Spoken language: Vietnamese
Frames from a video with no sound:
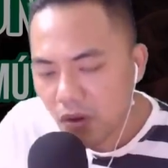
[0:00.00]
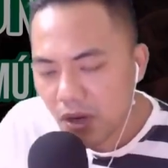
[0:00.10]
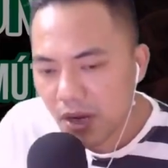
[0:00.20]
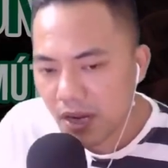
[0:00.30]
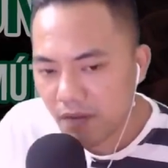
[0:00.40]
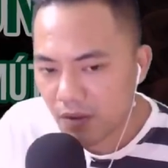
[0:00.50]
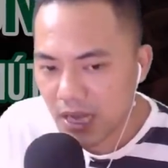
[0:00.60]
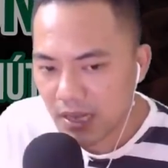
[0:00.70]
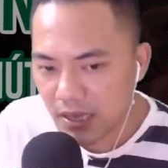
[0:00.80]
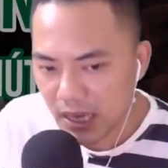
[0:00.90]
Bốn người đi
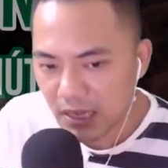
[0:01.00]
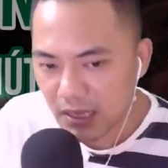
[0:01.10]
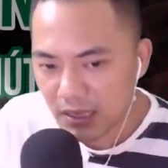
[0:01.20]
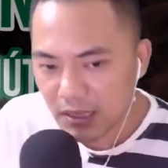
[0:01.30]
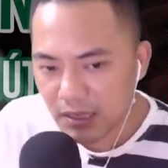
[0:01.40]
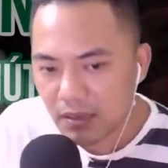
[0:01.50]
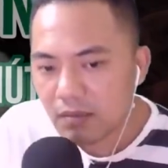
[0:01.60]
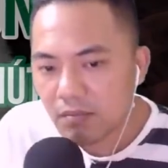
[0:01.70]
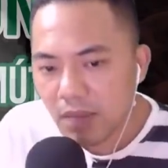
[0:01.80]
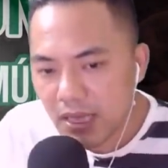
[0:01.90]
vào gian chính.
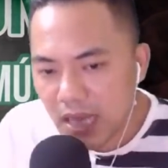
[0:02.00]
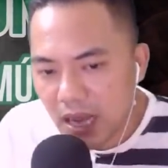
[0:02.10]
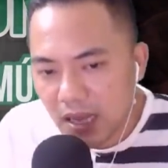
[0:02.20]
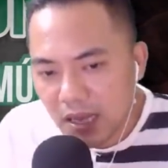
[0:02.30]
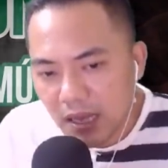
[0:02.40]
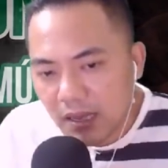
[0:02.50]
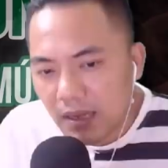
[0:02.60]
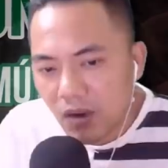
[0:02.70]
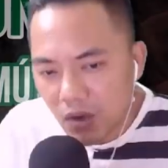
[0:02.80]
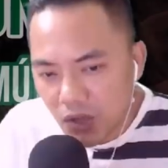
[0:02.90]
Bấy giờ
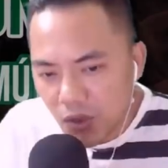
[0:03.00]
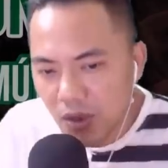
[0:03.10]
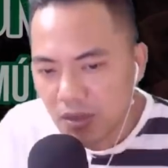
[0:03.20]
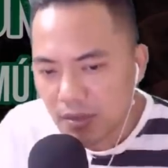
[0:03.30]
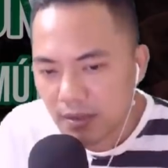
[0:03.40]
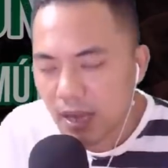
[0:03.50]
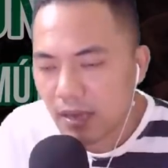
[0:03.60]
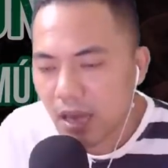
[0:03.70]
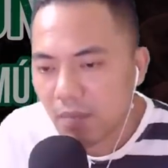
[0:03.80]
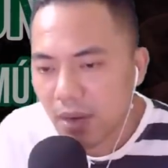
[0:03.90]
ngồi xuống,
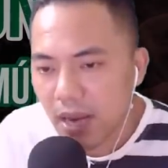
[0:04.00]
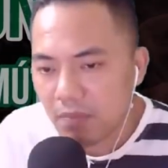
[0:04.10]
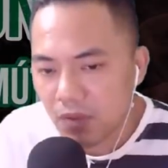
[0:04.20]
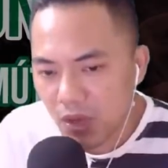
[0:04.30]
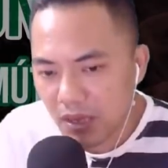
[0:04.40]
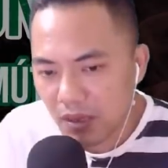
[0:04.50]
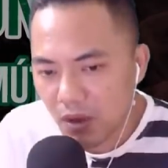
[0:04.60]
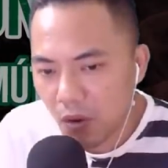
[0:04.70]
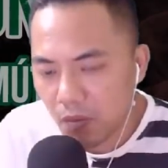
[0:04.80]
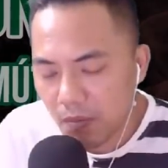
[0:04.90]
thằng Nhật mới đem
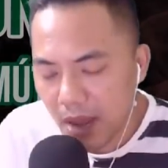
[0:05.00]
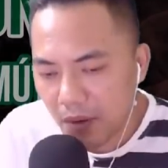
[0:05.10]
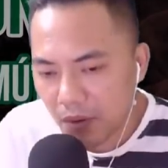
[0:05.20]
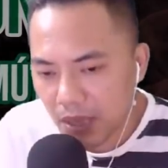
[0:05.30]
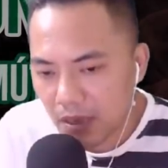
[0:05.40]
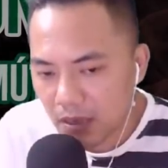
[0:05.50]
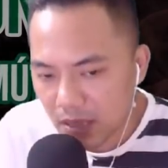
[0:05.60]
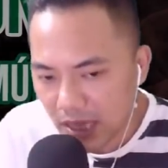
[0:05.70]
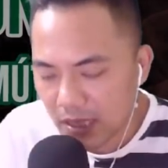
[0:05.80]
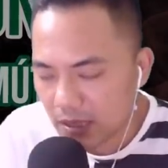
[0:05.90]
chuyện hồn ma của
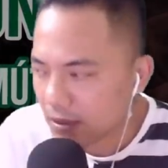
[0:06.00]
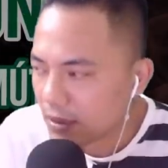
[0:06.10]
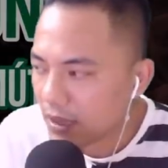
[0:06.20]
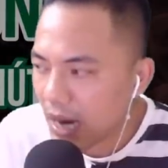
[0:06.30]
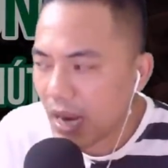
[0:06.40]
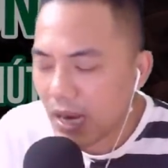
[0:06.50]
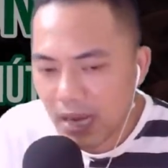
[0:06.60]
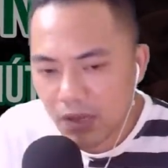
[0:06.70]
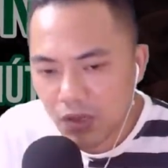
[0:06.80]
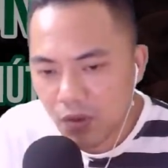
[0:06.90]
thằng chính
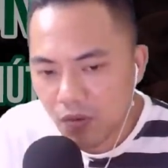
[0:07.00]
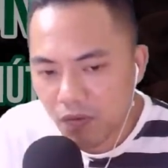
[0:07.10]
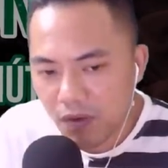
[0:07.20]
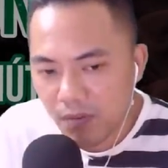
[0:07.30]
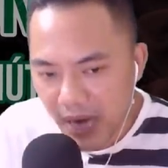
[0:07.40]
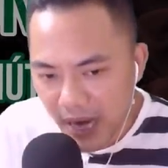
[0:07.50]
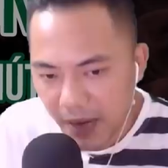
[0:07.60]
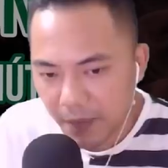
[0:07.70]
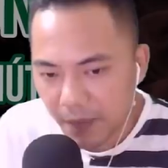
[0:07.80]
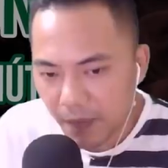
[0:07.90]
kể lại cho cụ Phong
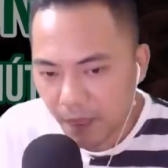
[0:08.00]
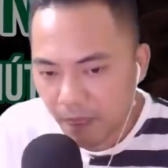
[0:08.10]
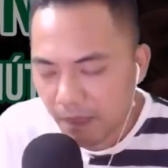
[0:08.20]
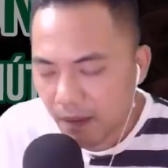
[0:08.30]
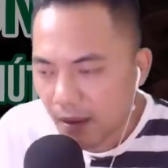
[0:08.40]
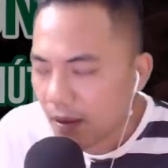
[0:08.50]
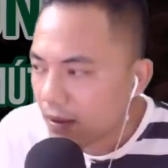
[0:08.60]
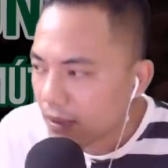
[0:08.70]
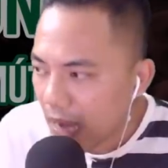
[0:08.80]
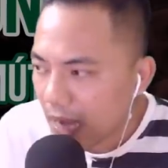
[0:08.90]
nghe.
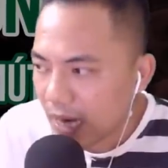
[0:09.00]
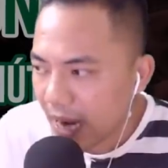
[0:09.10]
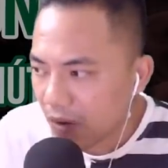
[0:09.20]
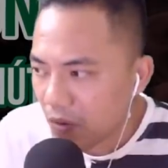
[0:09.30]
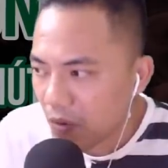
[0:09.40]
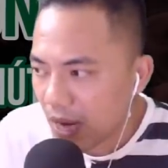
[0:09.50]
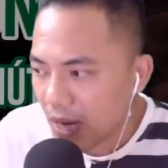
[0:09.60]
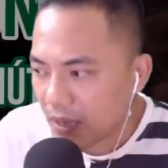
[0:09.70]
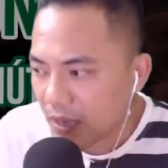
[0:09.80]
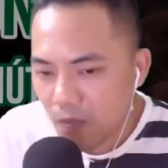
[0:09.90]
Càng nghe
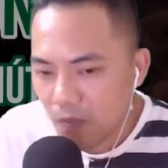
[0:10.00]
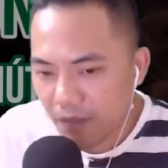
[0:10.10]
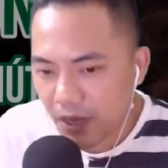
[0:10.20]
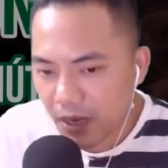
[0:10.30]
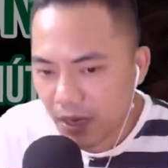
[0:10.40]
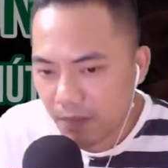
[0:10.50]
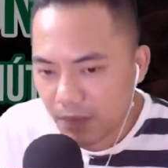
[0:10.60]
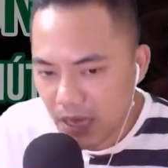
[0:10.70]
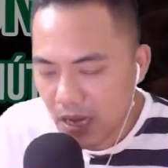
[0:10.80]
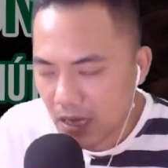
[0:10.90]
cụ càng nhíu mày vì
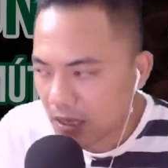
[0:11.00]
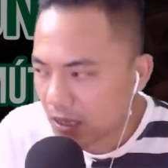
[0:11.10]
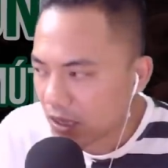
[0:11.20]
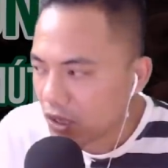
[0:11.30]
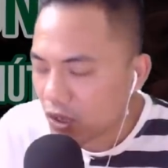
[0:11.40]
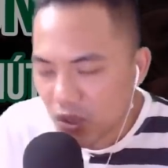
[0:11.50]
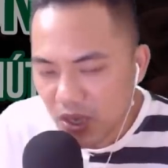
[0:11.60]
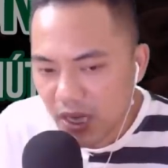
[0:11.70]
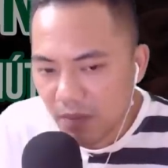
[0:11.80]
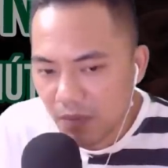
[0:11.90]
khiếp sợ.
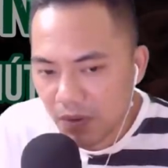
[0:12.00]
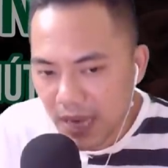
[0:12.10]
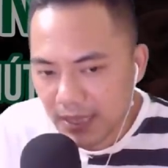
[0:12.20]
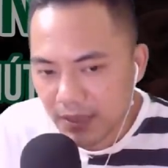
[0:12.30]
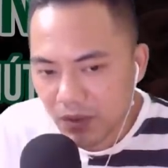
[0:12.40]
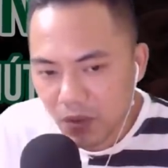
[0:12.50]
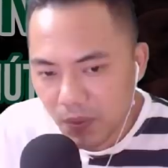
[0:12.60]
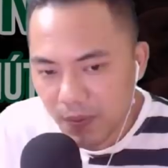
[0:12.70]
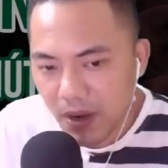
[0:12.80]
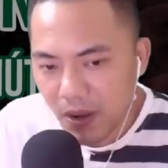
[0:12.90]
Suy nghĩ một lát,
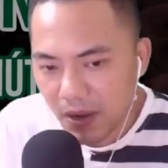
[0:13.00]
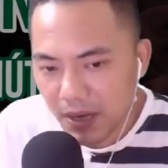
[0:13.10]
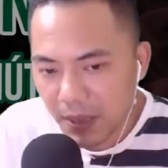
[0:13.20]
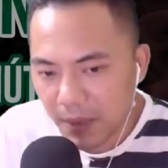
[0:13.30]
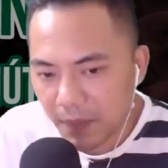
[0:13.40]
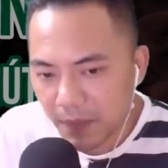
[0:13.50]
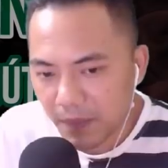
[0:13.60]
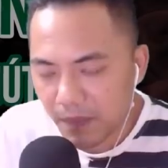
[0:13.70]
cụ mới nói: